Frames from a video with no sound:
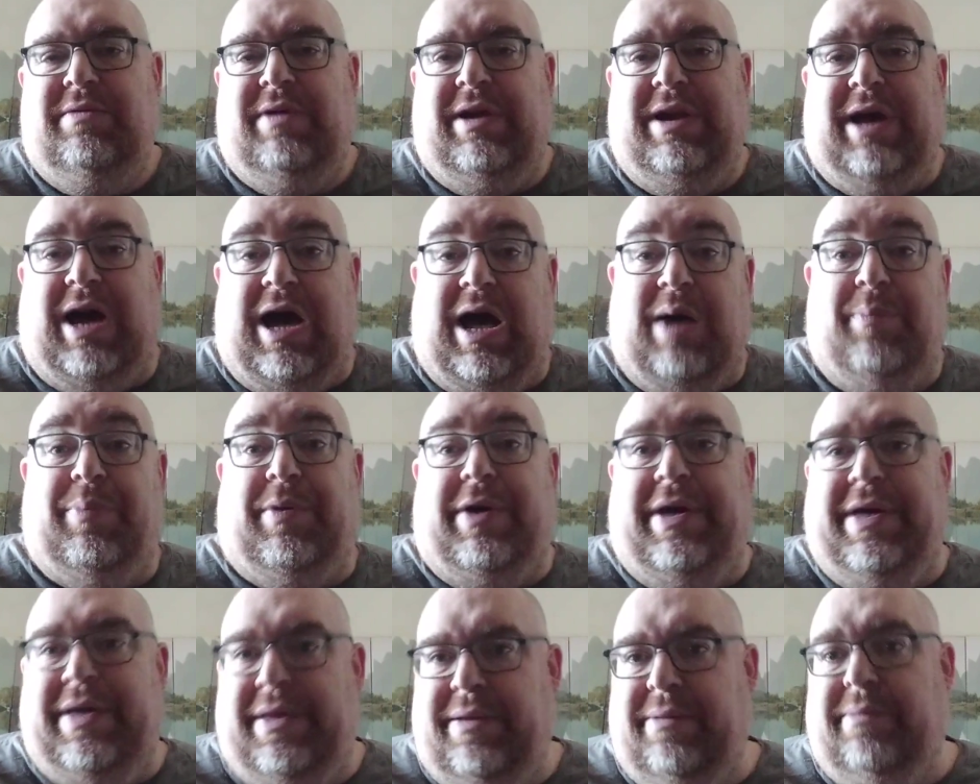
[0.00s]
Voilà.
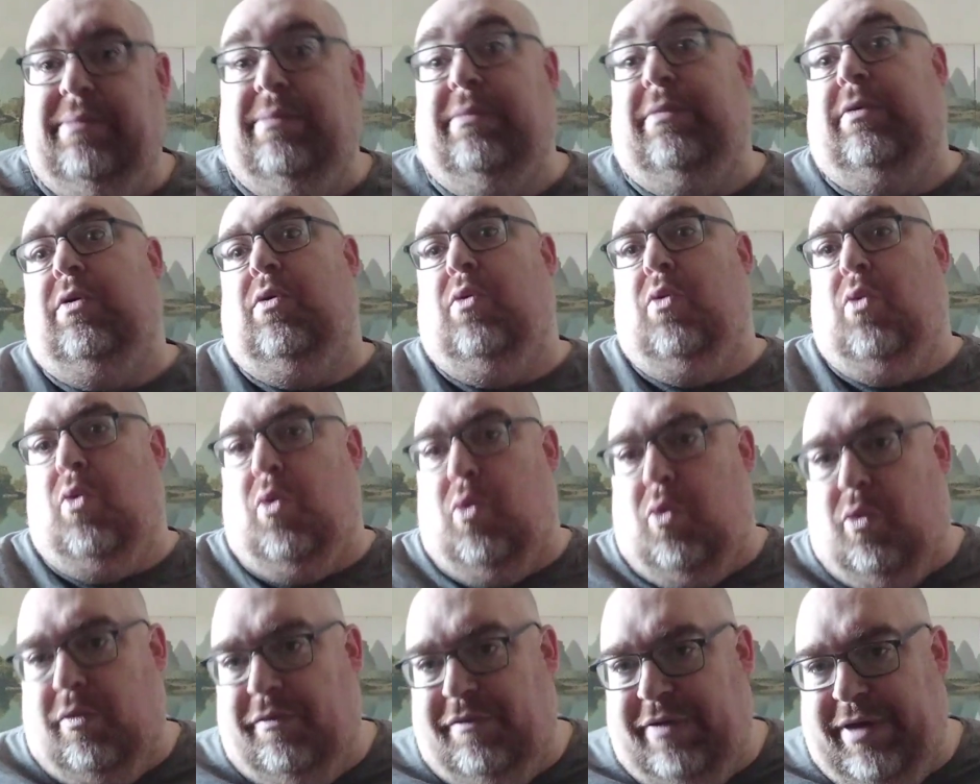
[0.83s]
Après
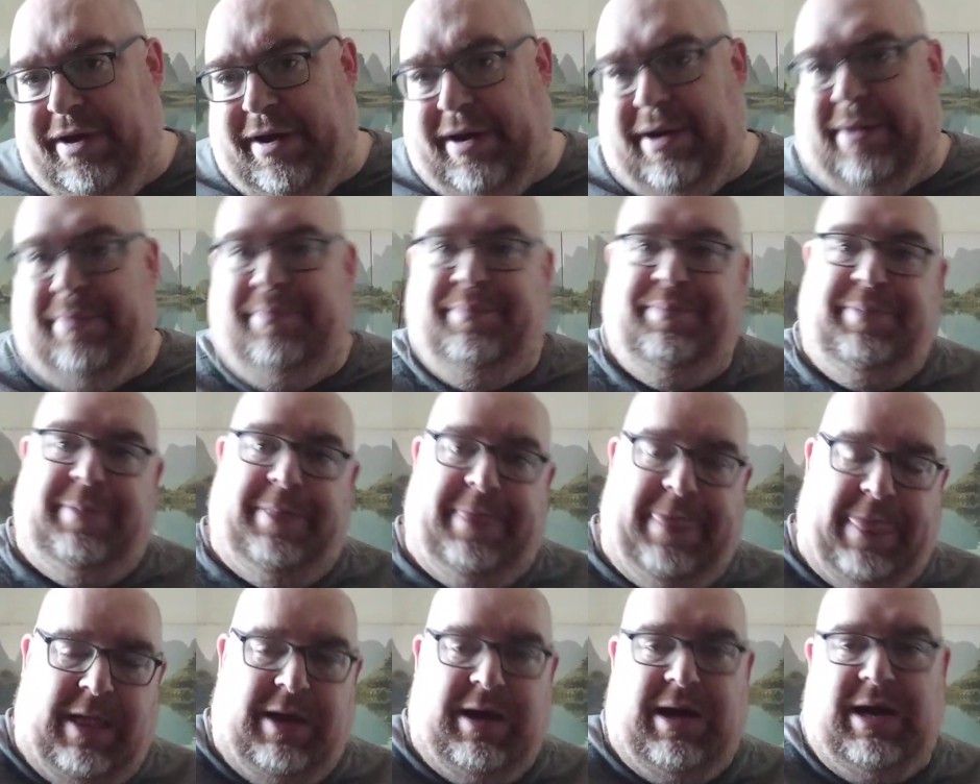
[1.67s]
on verra.
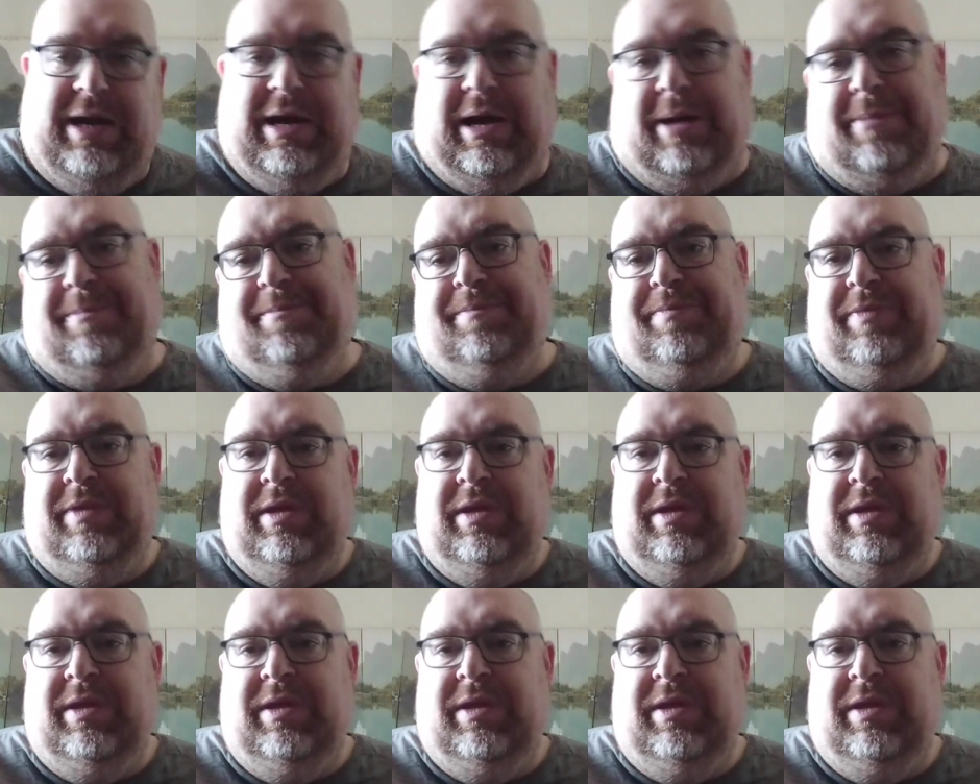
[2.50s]
Voilà.